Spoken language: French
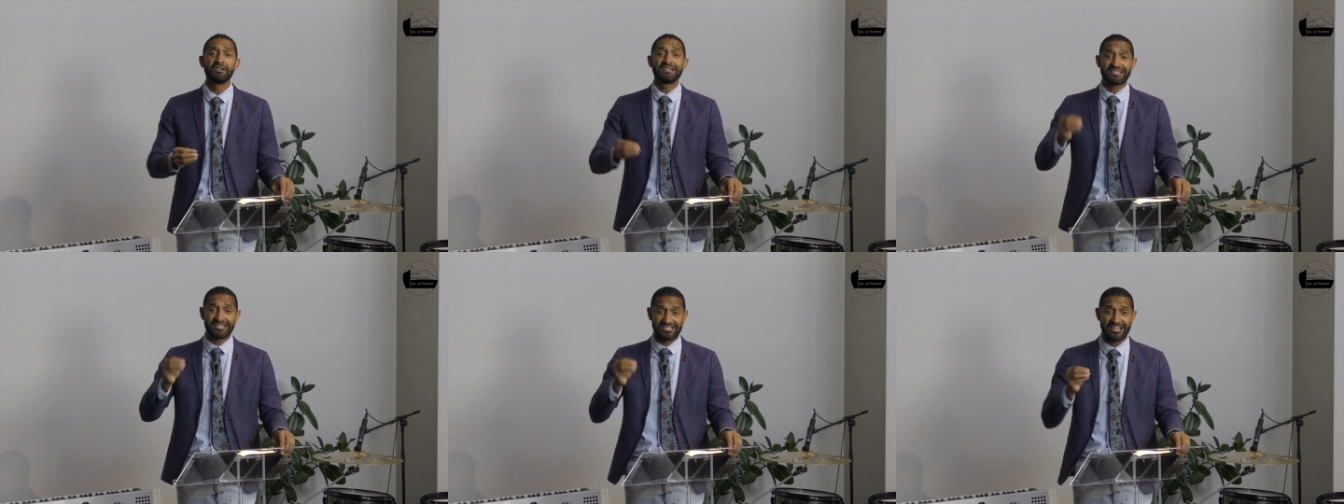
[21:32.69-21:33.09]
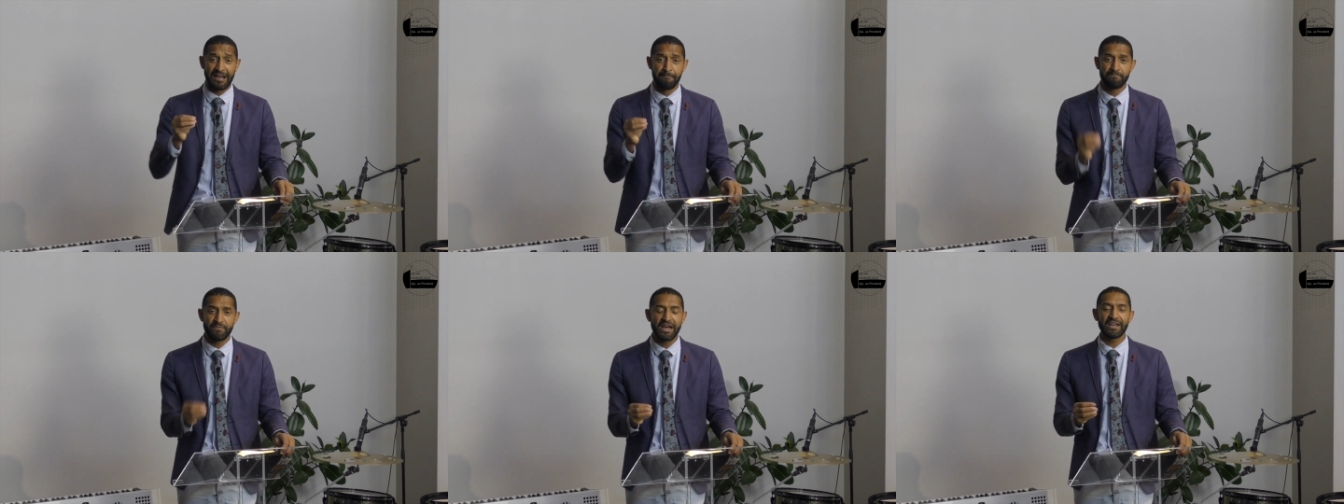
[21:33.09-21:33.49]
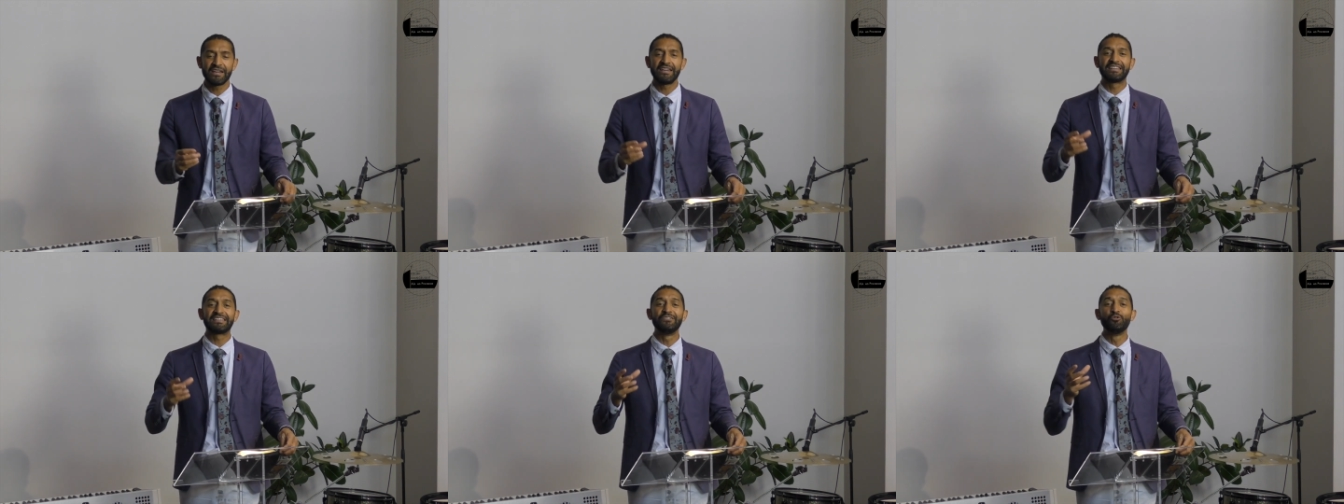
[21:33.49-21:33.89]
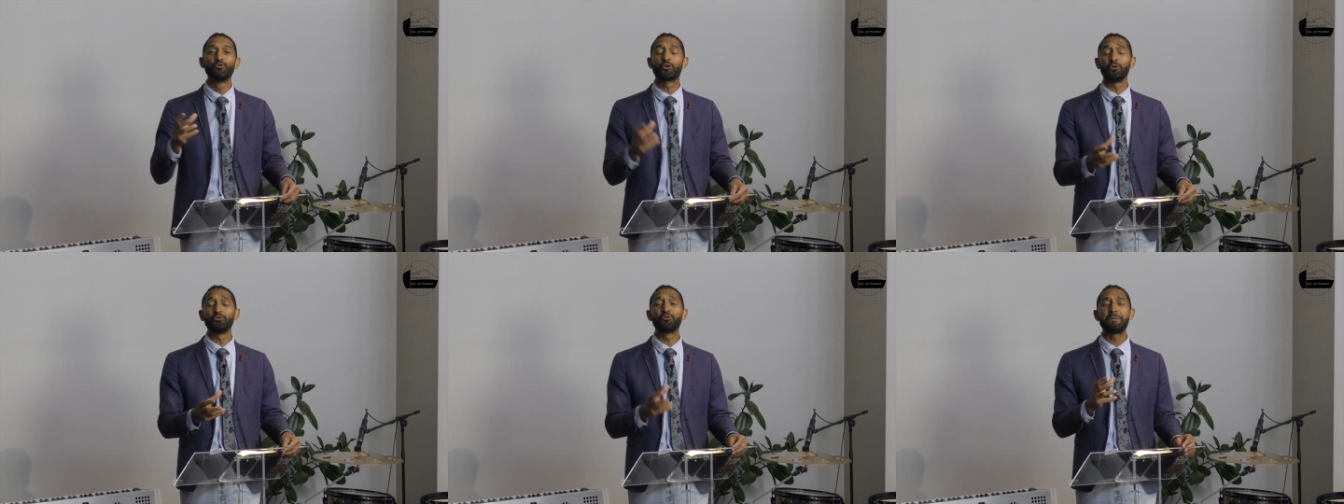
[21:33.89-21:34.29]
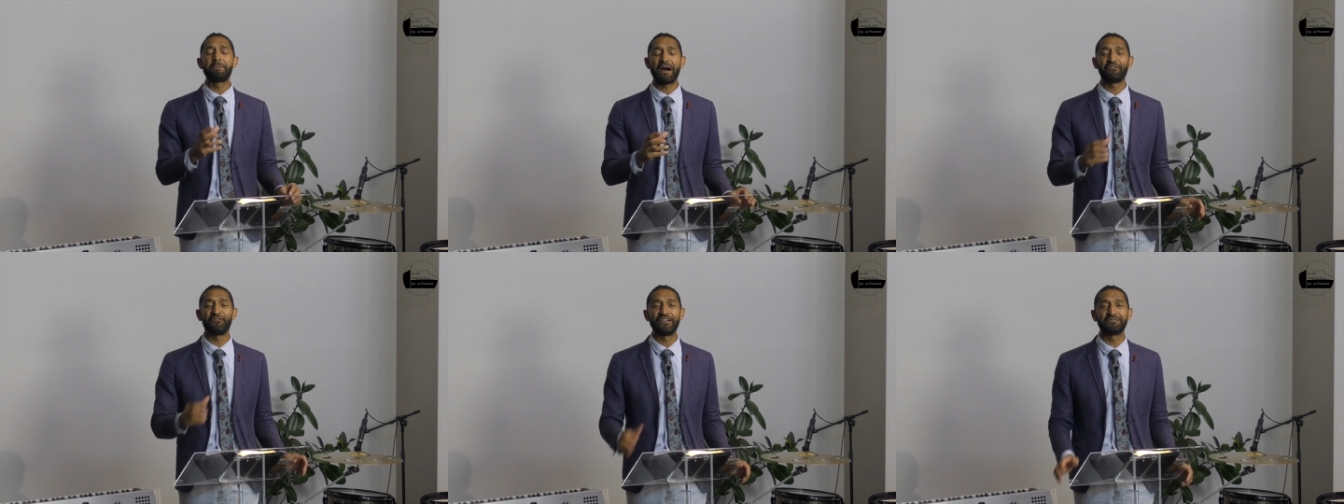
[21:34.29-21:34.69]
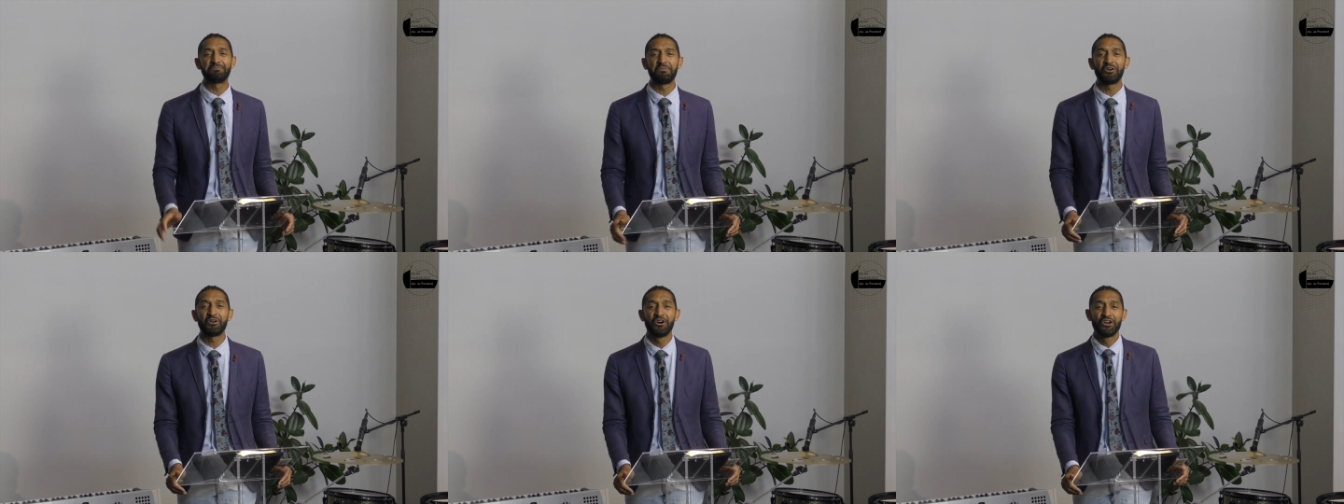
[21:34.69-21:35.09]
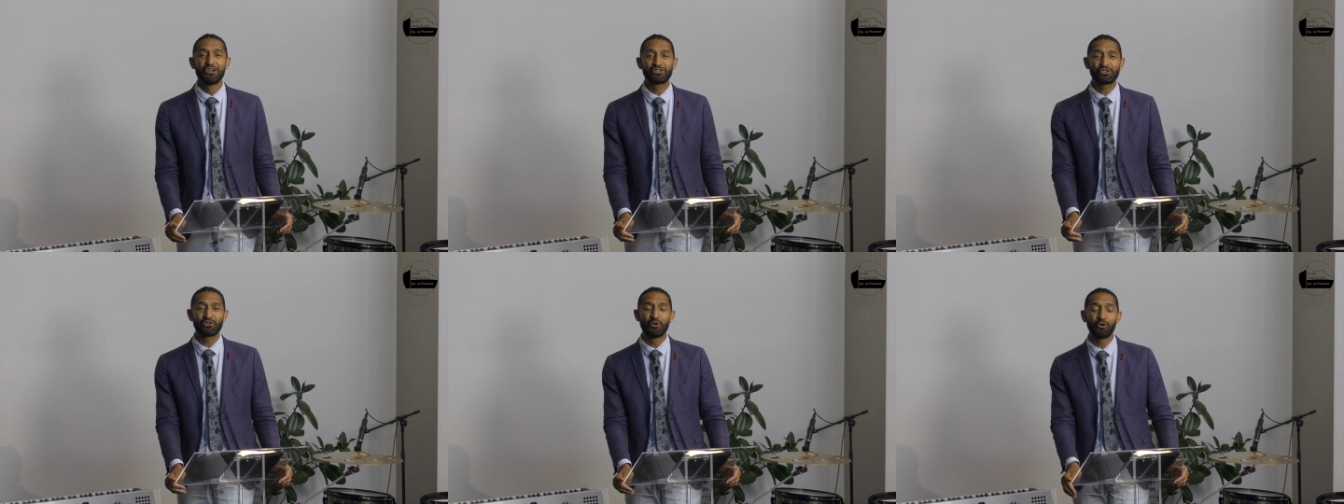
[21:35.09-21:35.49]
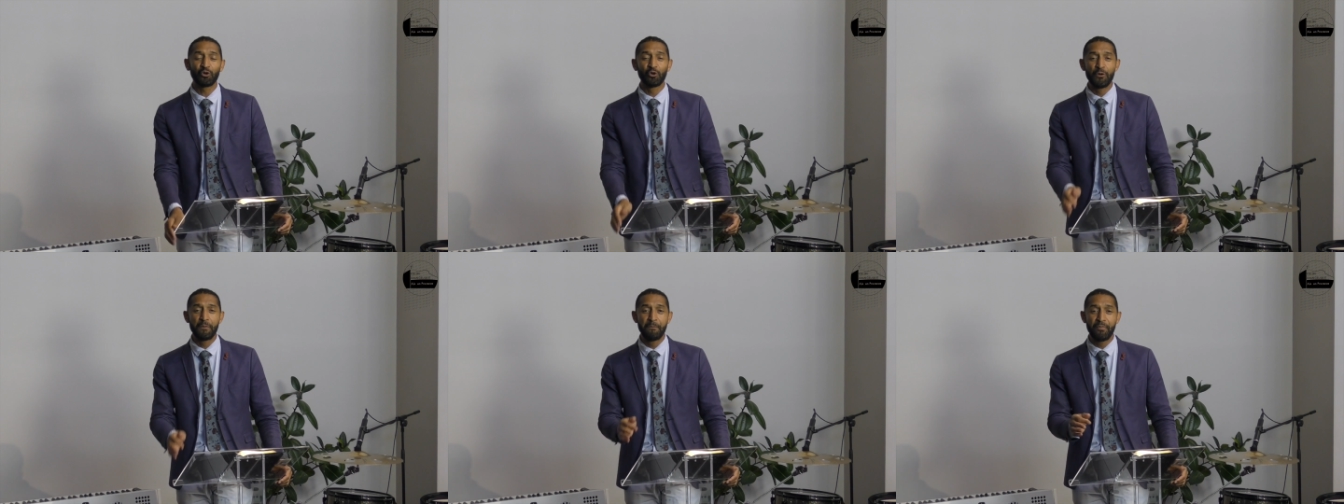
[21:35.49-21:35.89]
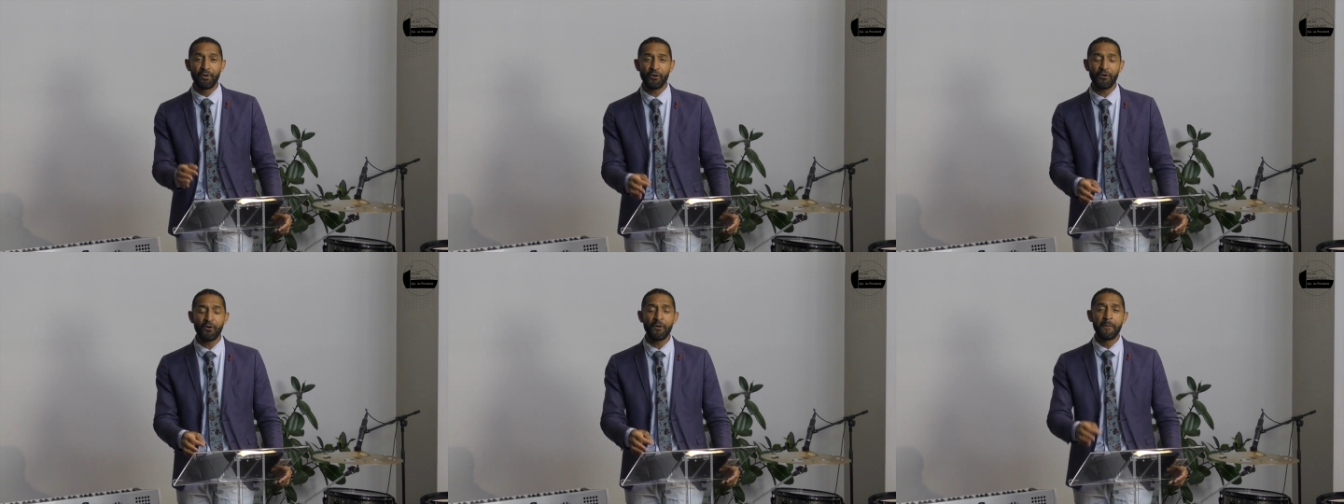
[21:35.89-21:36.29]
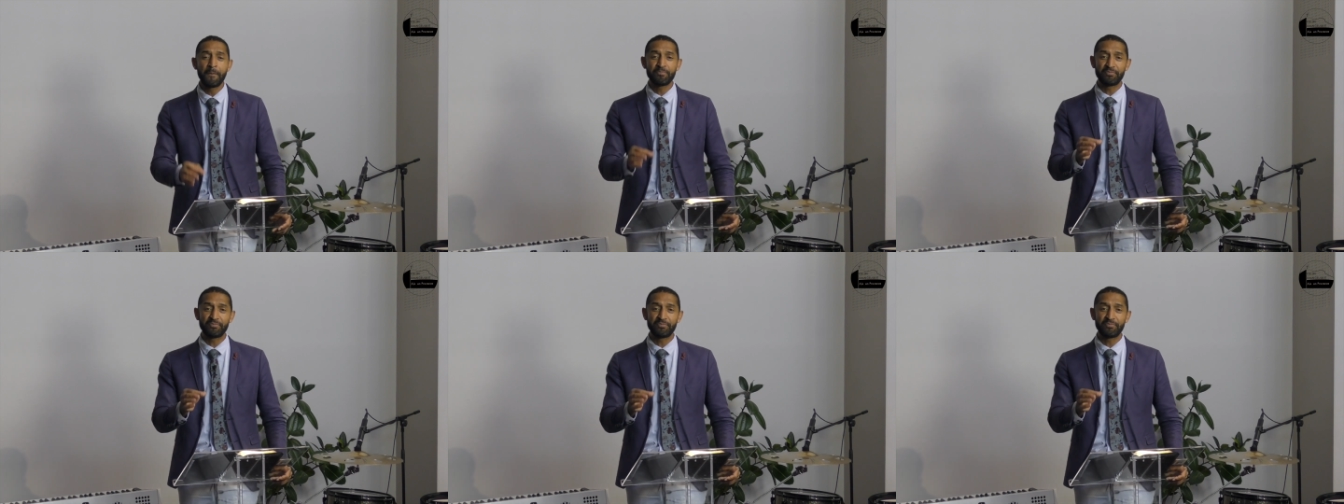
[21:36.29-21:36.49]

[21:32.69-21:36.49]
sa main et qui nous conduit parfaitement selon le bon